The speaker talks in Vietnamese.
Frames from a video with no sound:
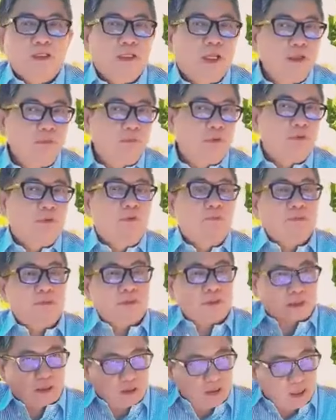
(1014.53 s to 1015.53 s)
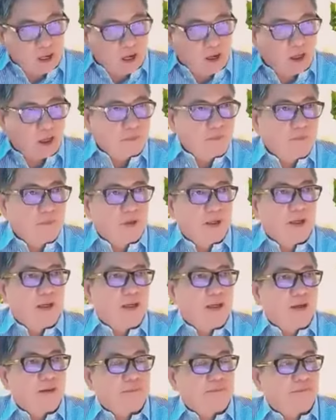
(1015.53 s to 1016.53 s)
đến một khúc đoạn
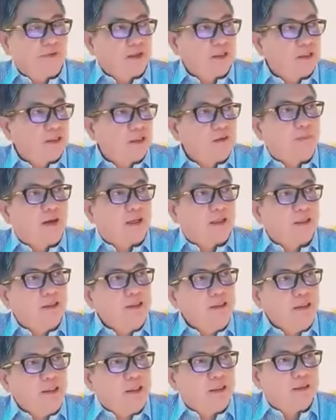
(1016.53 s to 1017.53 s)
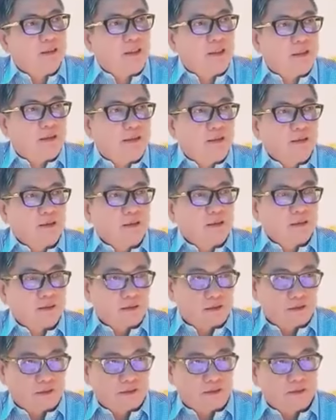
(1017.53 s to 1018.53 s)
mà phân nửa bài kính thiên đó
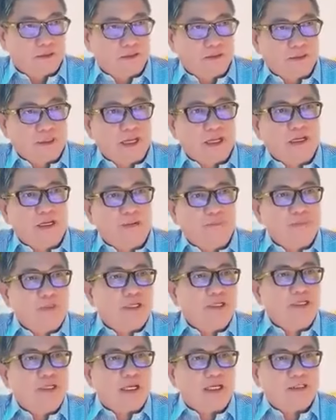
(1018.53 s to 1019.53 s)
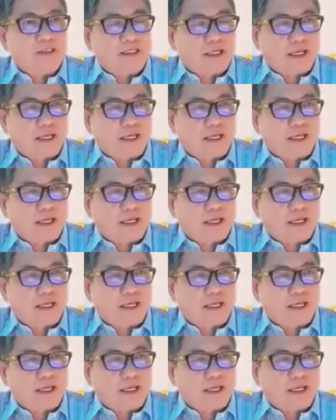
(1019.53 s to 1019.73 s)
rồi đây nắm giữ giang